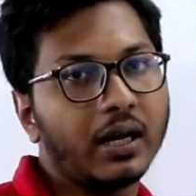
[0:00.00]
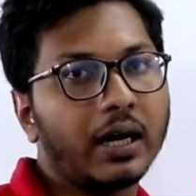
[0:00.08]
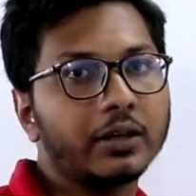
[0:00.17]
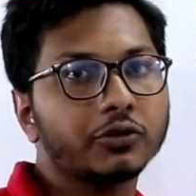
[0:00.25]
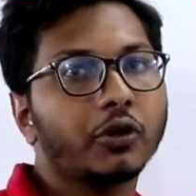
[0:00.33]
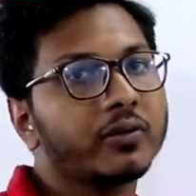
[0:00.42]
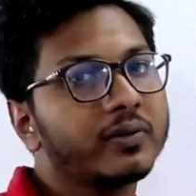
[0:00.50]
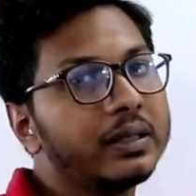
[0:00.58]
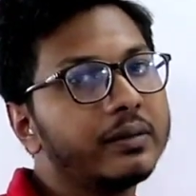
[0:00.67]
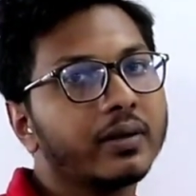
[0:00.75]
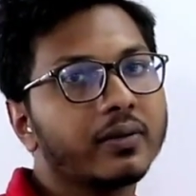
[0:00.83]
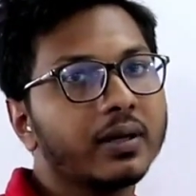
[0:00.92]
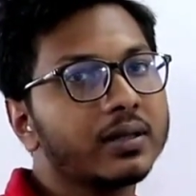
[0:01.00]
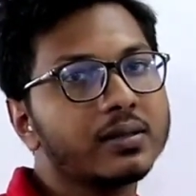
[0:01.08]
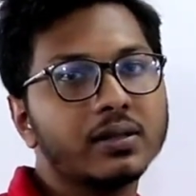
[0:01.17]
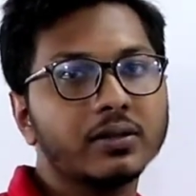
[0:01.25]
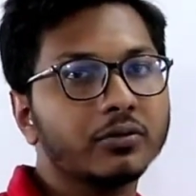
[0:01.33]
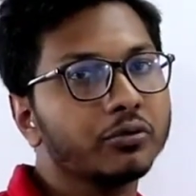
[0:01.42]
আর শর্ট সিলেবাসে
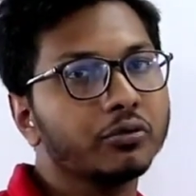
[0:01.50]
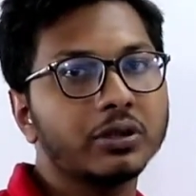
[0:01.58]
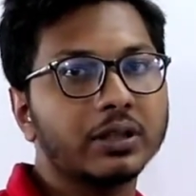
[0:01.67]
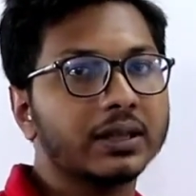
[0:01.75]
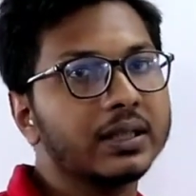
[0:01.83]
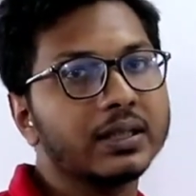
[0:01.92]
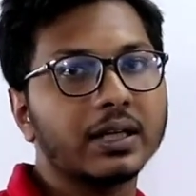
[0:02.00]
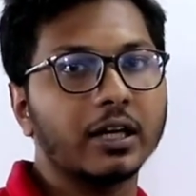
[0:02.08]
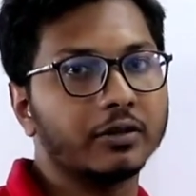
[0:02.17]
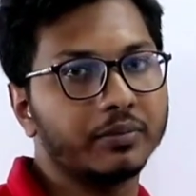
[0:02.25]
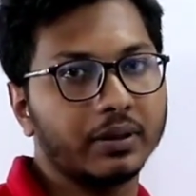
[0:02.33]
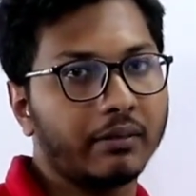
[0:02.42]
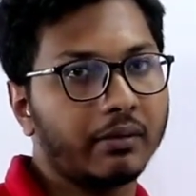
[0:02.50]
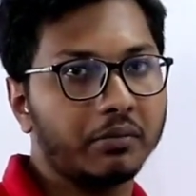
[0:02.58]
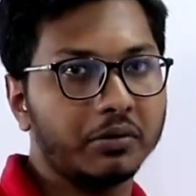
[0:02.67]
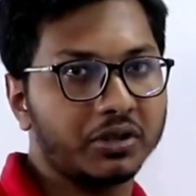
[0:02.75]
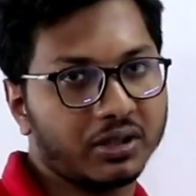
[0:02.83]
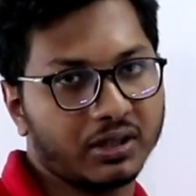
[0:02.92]
আসলে তো দুইটা তিনটা আসবে আমার
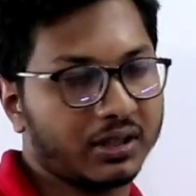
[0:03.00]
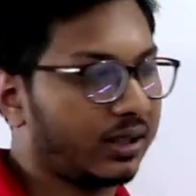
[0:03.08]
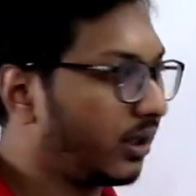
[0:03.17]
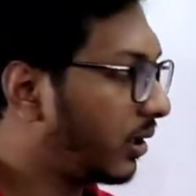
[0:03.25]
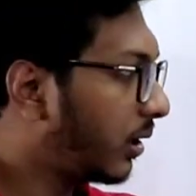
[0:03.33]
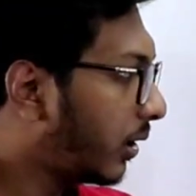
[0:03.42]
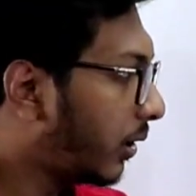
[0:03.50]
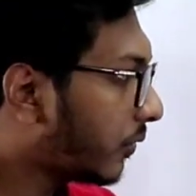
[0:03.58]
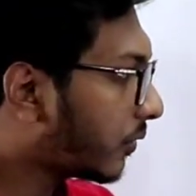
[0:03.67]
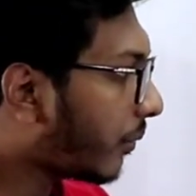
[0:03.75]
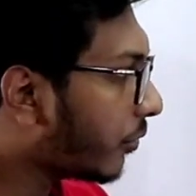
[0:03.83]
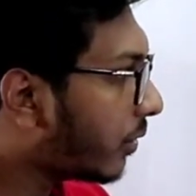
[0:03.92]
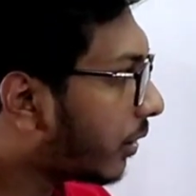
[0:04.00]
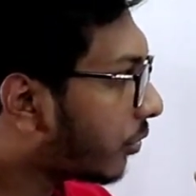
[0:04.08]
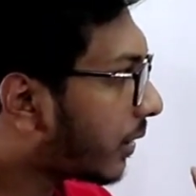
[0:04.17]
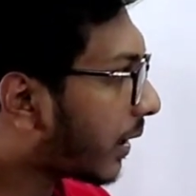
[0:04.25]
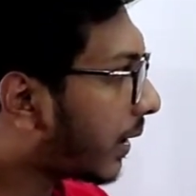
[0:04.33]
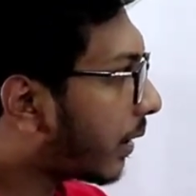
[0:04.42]
বিশ্বাস এটা সো আমি যদি
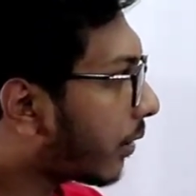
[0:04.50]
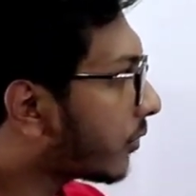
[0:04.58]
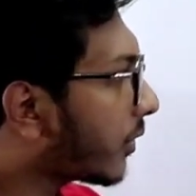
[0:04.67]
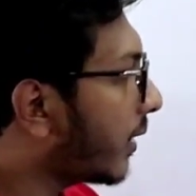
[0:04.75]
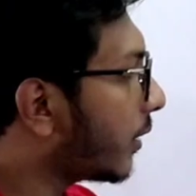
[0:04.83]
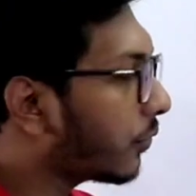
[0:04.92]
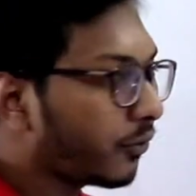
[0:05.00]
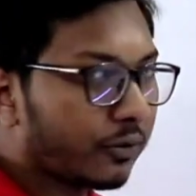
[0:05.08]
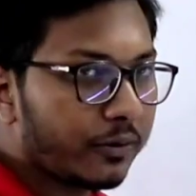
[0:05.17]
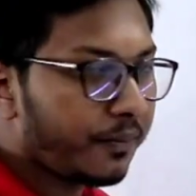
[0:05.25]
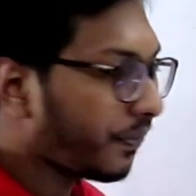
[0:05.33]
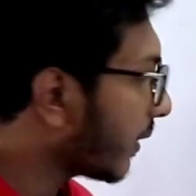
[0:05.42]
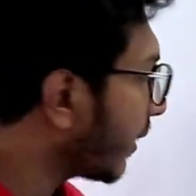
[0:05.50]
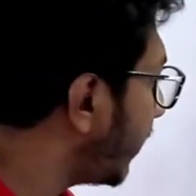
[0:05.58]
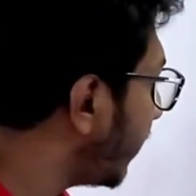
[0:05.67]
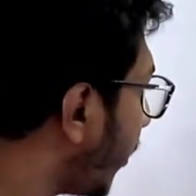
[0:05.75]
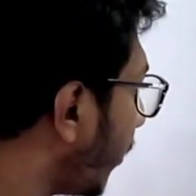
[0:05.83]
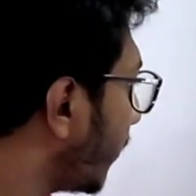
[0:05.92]
একটু দেখা দেখো সাইনের সূত্র
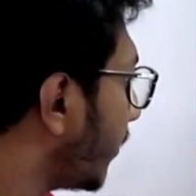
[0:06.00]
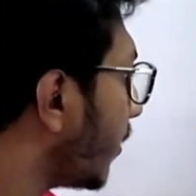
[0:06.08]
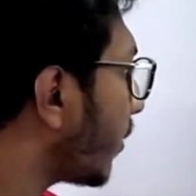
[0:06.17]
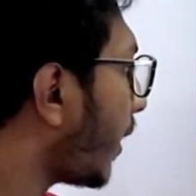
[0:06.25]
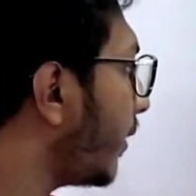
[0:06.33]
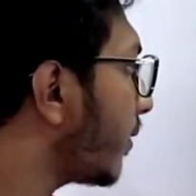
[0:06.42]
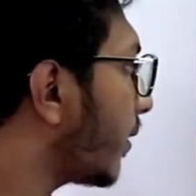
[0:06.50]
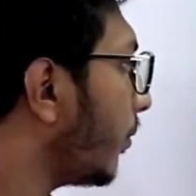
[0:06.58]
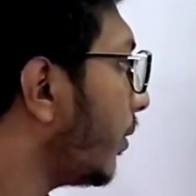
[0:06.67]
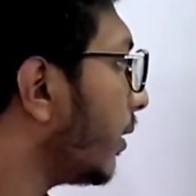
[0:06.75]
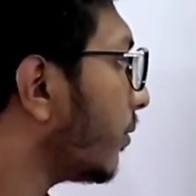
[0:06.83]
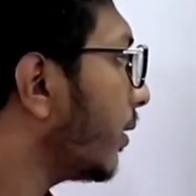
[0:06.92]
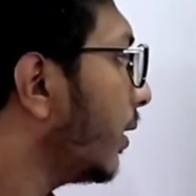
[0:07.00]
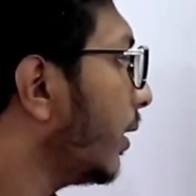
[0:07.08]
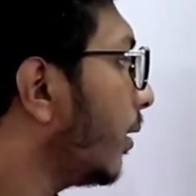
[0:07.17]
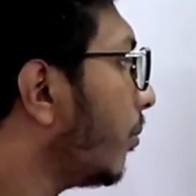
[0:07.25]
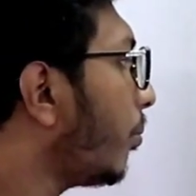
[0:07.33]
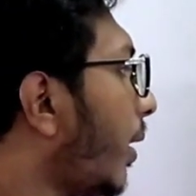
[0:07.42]
কী দেওয়া রয়েছে সাইন সেভেন এক্স
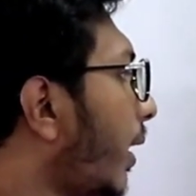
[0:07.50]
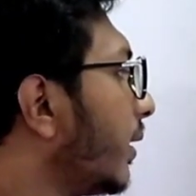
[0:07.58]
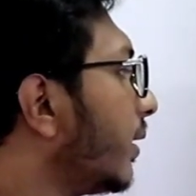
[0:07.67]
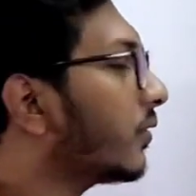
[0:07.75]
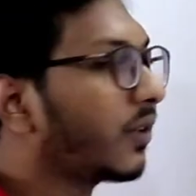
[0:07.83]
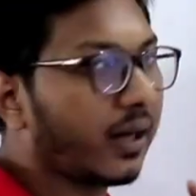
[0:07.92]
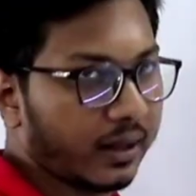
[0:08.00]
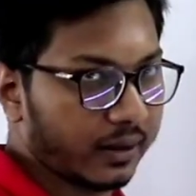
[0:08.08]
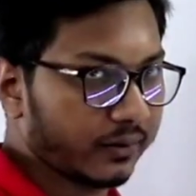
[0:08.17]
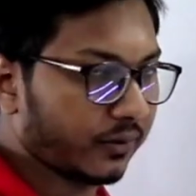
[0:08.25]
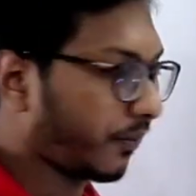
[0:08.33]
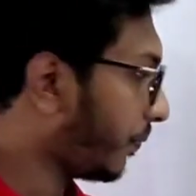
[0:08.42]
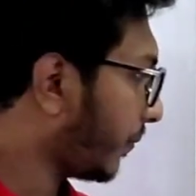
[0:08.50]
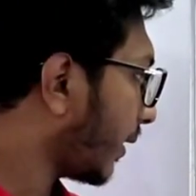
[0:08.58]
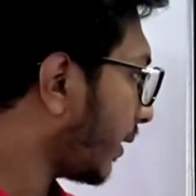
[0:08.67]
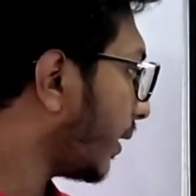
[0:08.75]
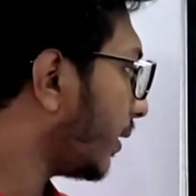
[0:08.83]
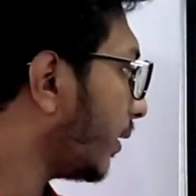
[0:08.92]
মাইনাস সাইন এক্স
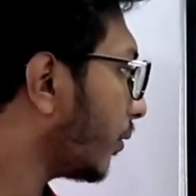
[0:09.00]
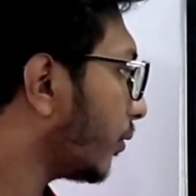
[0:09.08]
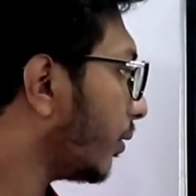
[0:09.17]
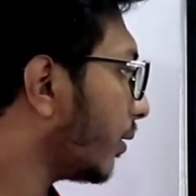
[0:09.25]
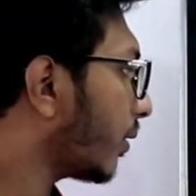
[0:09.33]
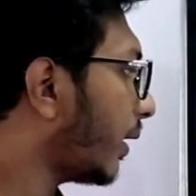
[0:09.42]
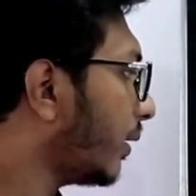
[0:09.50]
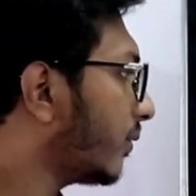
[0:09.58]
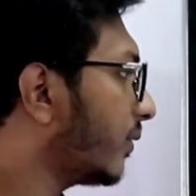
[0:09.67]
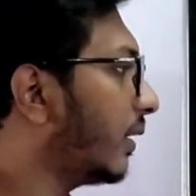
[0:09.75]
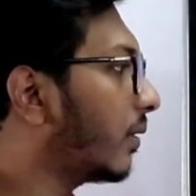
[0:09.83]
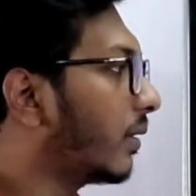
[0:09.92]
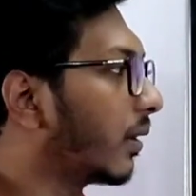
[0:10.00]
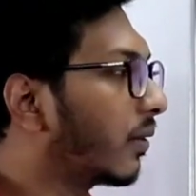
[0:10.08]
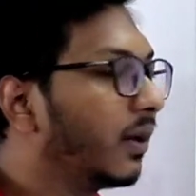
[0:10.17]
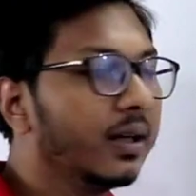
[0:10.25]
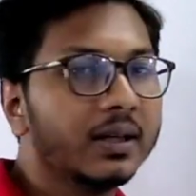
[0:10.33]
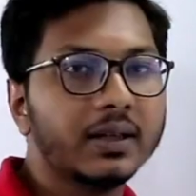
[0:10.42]
এখানে সাইন সিক্স এক্স
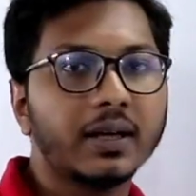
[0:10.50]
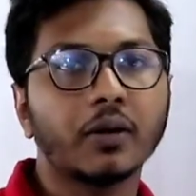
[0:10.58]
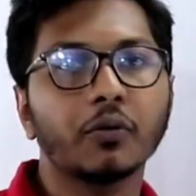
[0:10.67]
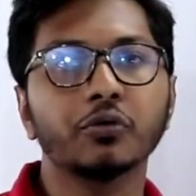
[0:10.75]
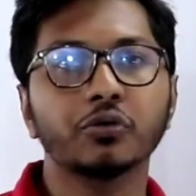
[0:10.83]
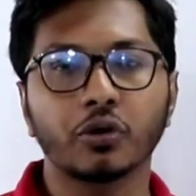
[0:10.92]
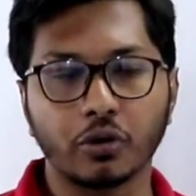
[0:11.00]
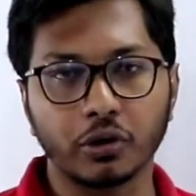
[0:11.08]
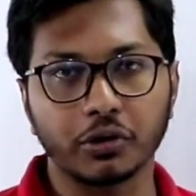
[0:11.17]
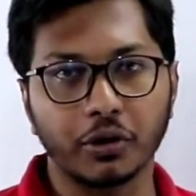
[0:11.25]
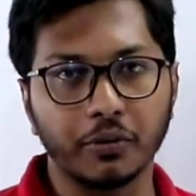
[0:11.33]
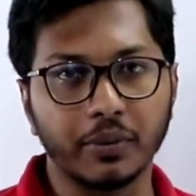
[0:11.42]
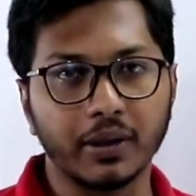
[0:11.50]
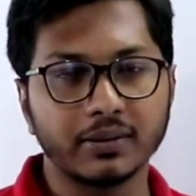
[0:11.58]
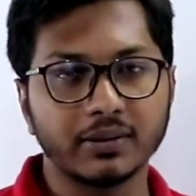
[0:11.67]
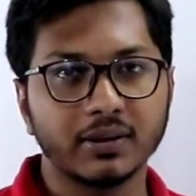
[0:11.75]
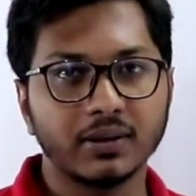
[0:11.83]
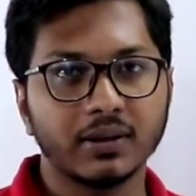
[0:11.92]
এটার উত্তর কত হবে
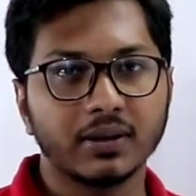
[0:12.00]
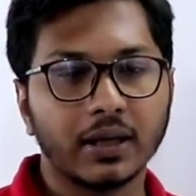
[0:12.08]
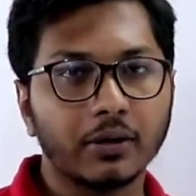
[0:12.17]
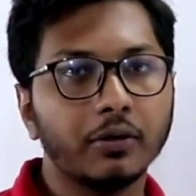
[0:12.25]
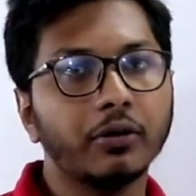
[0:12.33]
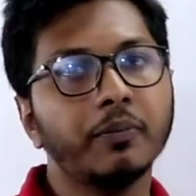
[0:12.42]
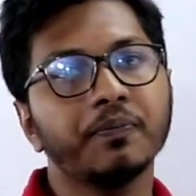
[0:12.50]
দেখো